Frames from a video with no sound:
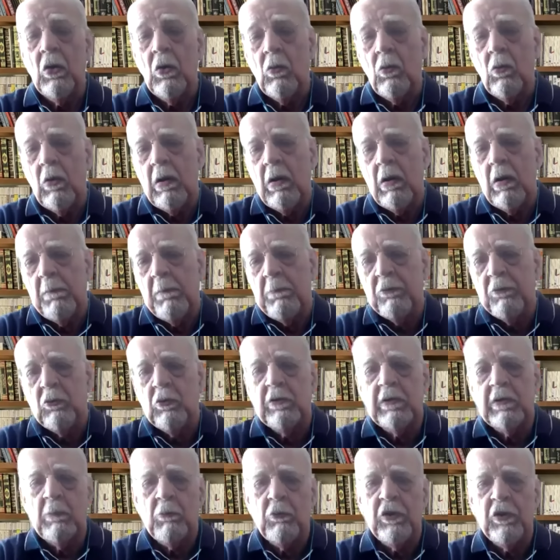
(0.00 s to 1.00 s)
واللي بده
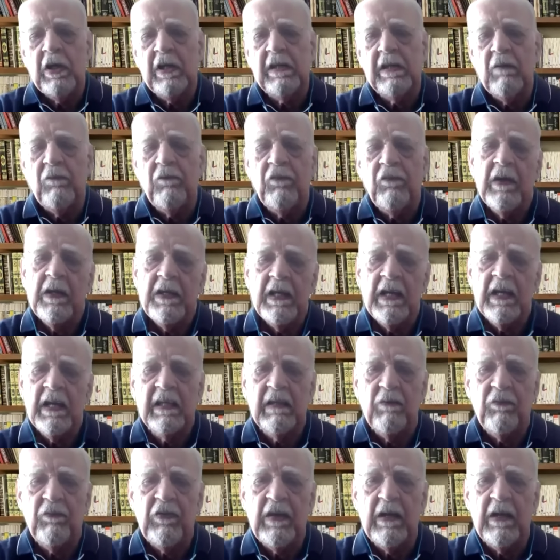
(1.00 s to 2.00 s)
يدمه يحكي فيها
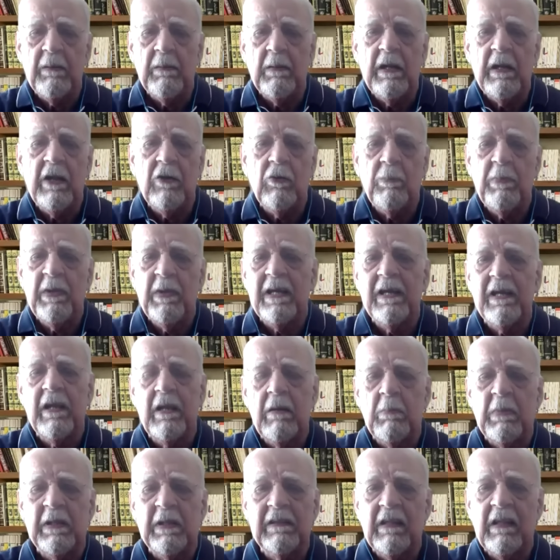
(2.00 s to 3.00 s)
يحكي فيها لانه باخر
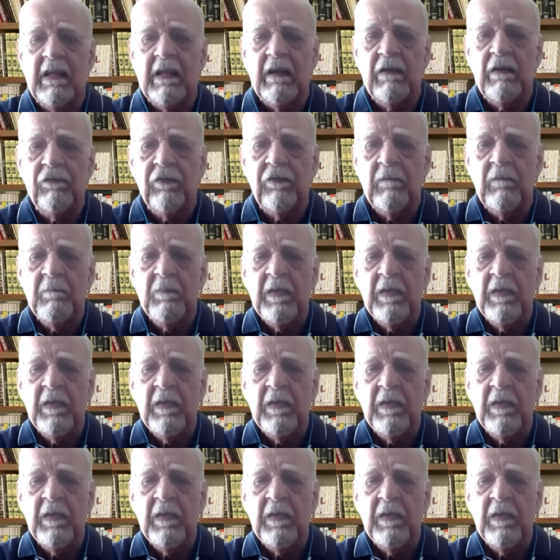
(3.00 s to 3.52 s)
المطاف